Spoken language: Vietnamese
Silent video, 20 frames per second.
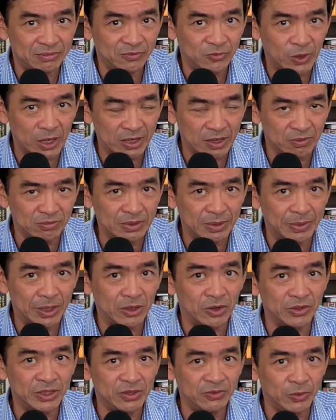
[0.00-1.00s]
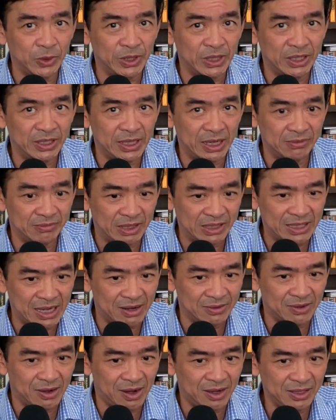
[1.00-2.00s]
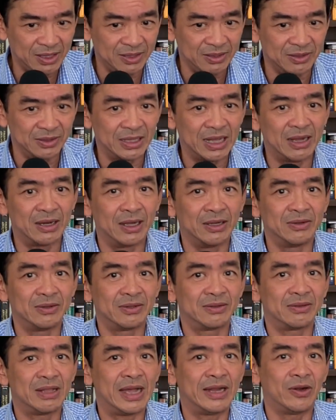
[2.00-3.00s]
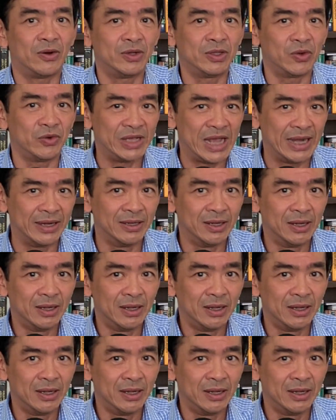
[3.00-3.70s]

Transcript: hoạt động nhằm lật đổ chính quyền nhân dân mà sau đó thì người ta lại thay đổi tội danh